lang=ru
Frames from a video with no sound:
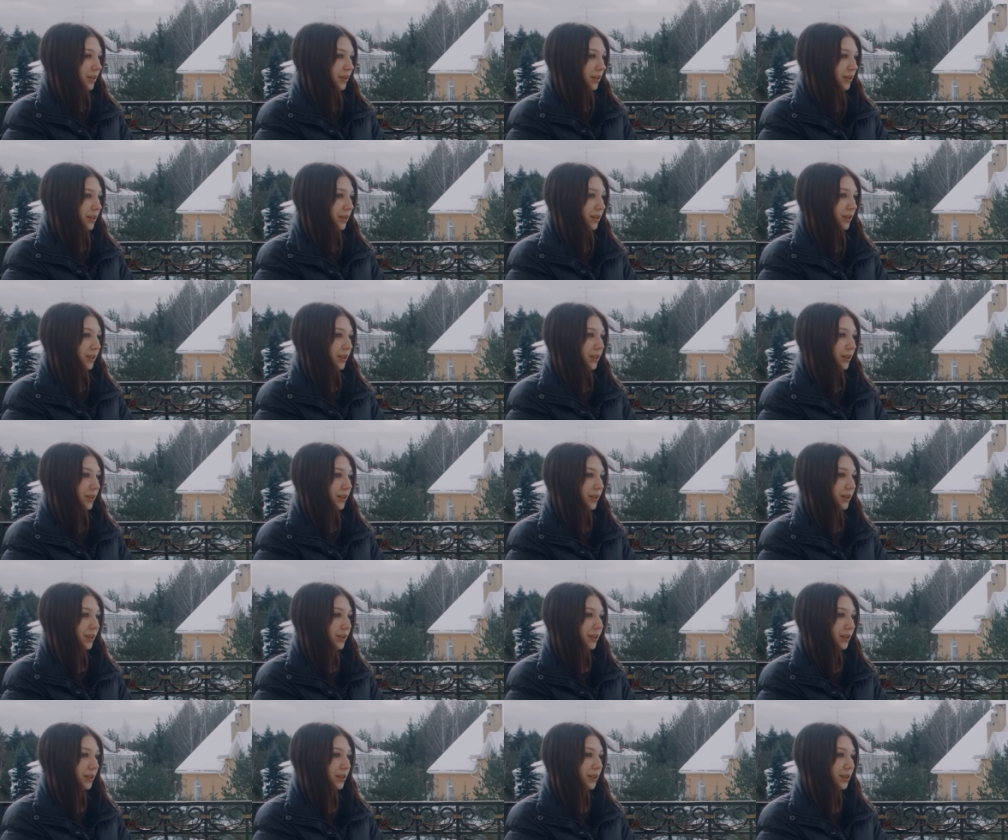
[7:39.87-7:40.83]

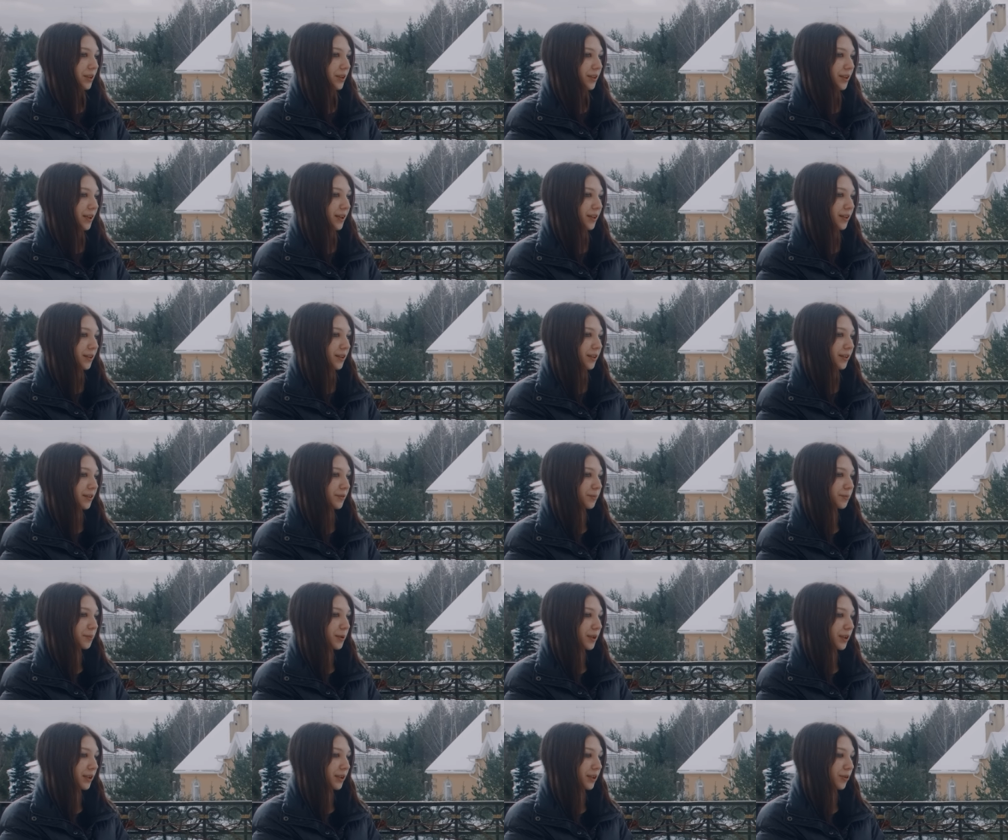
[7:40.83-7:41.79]
А, я,
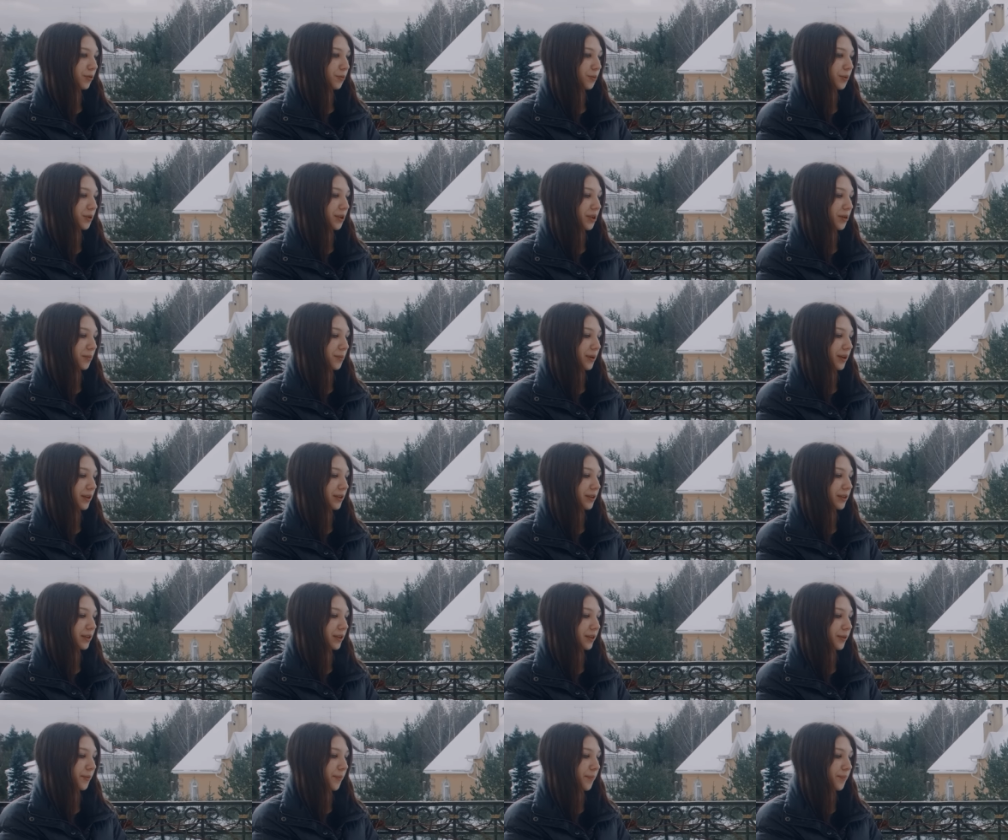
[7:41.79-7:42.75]
когда
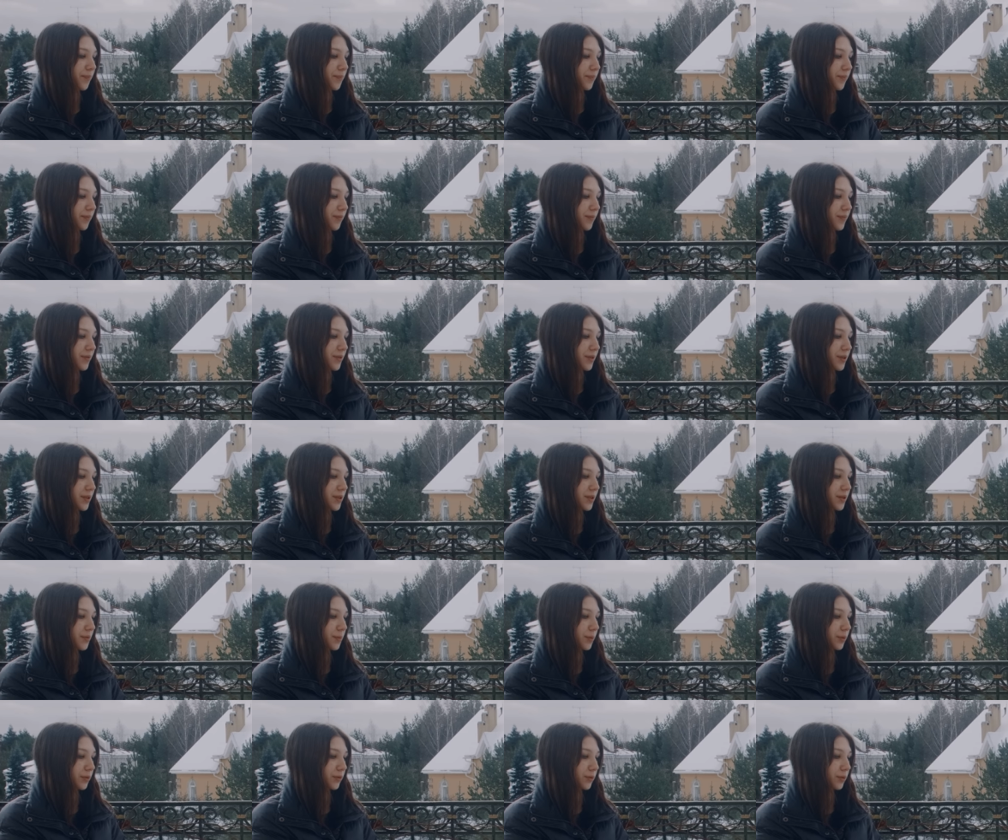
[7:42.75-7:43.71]
употребляла,
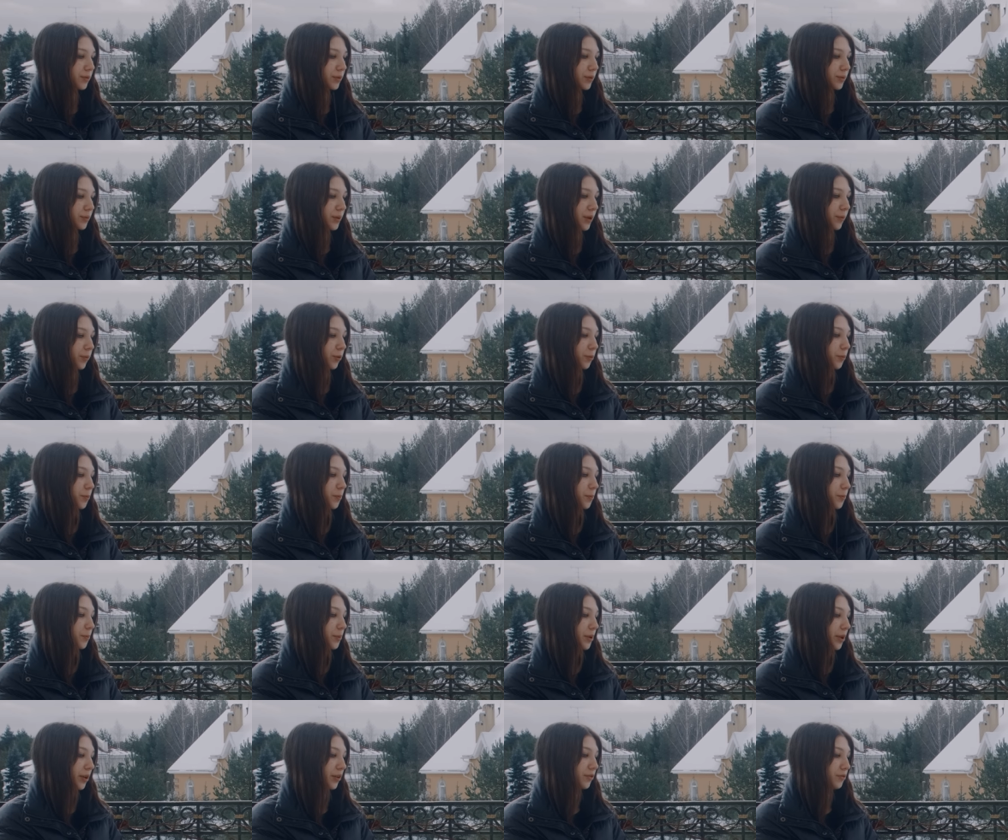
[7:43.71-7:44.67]
типа, у меня был
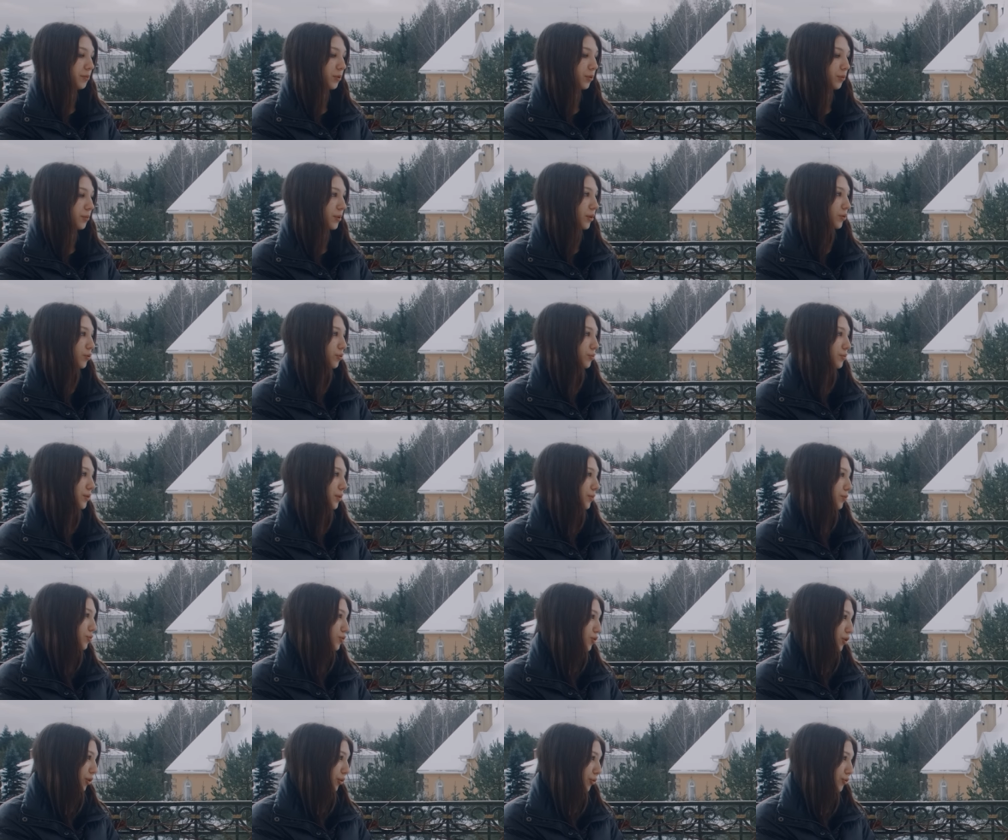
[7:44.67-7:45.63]
перерыв, у меня, у меня
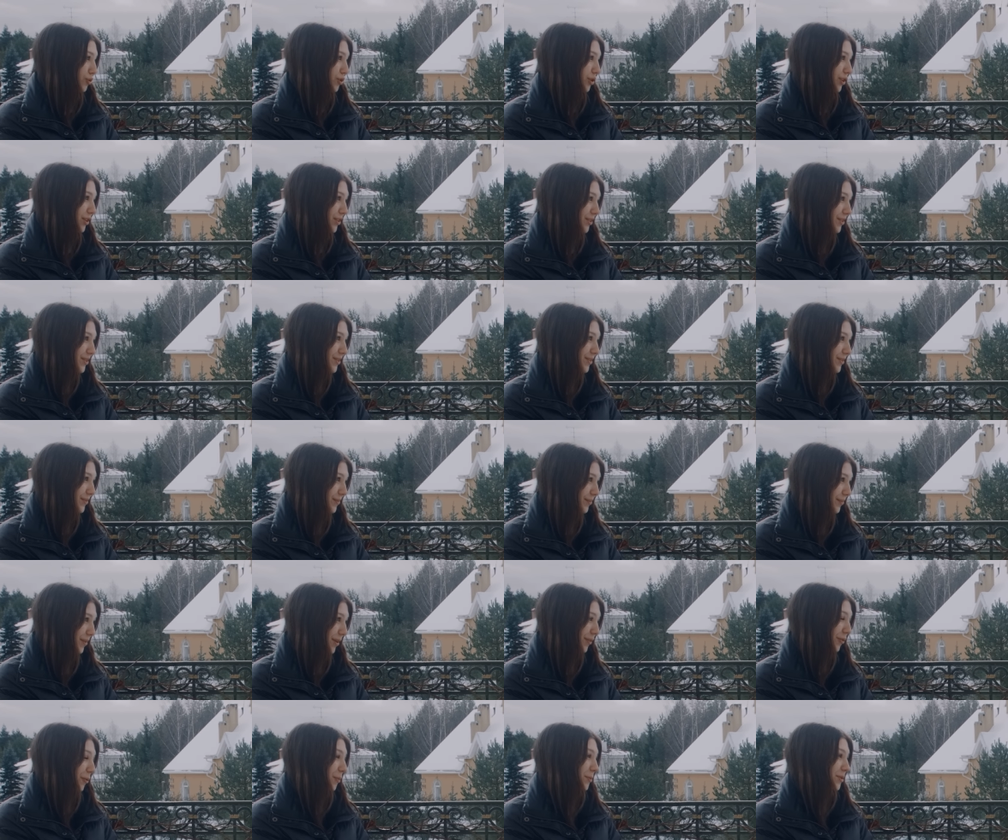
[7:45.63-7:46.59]
муж, короче, есть.
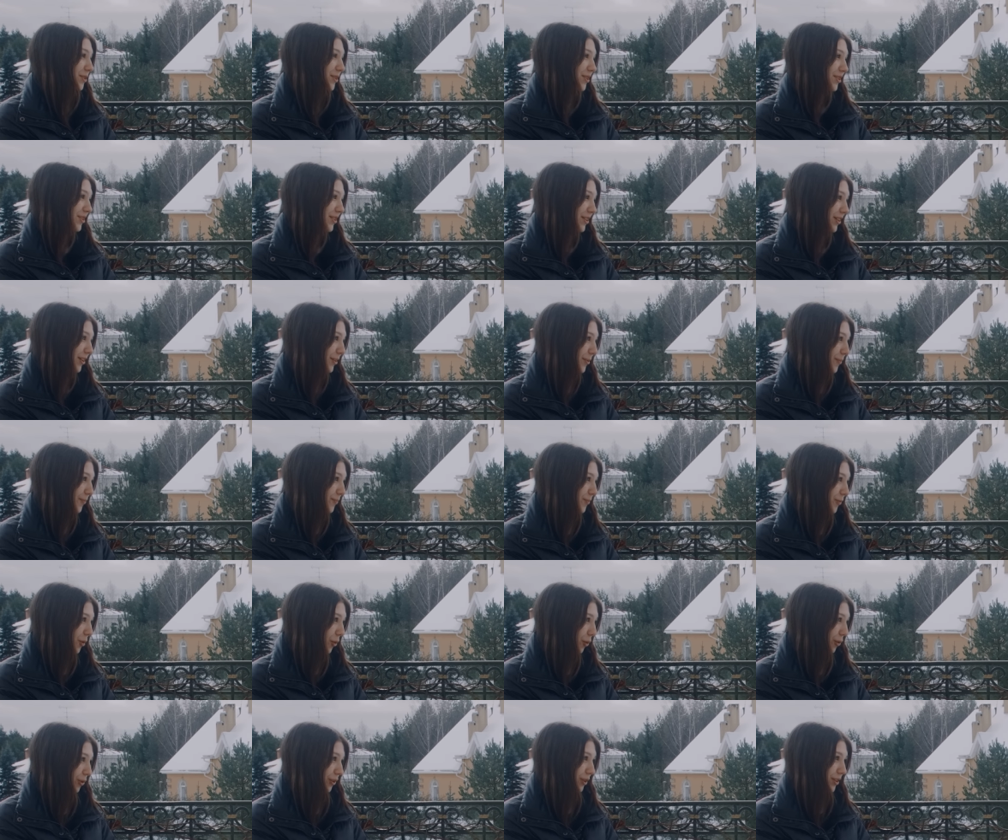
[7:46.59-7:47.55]
Меня его посадили
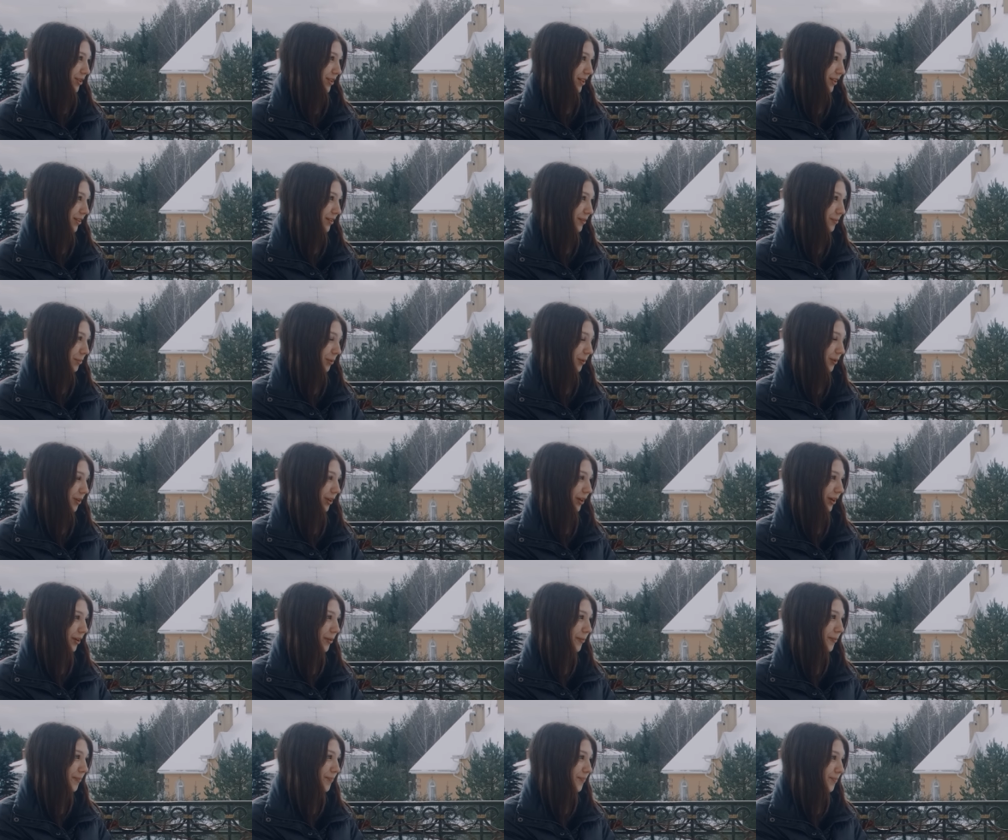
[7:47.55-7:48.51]
год назад,
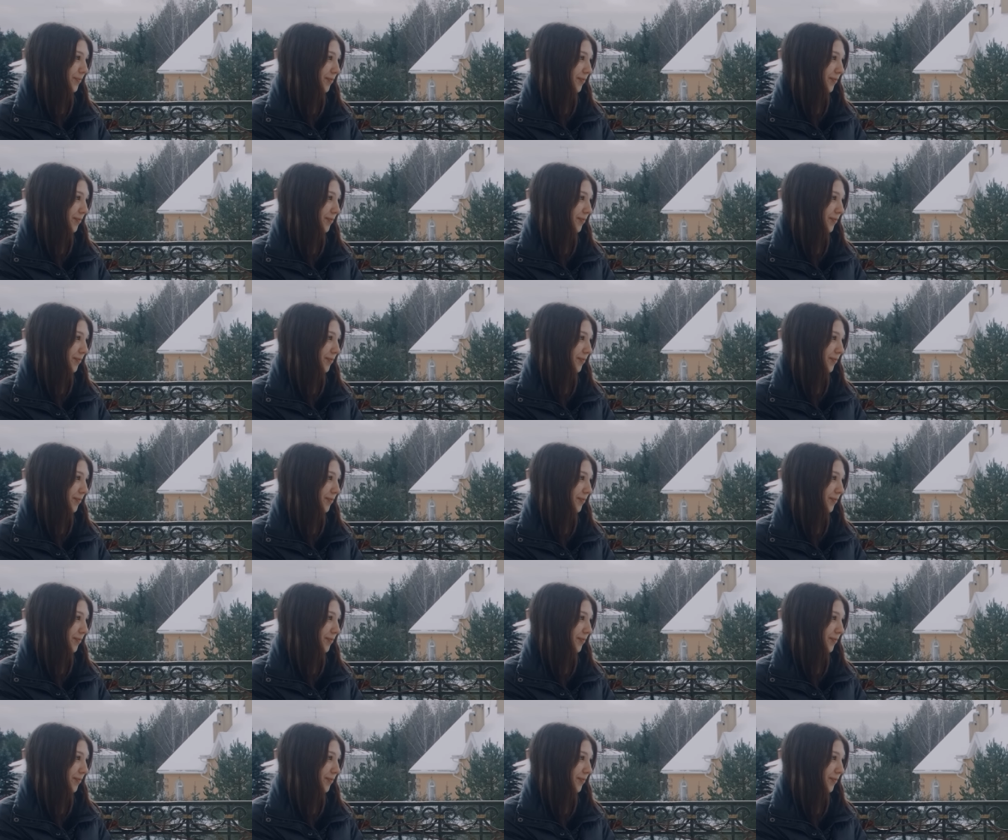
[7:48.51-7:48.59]
полтора.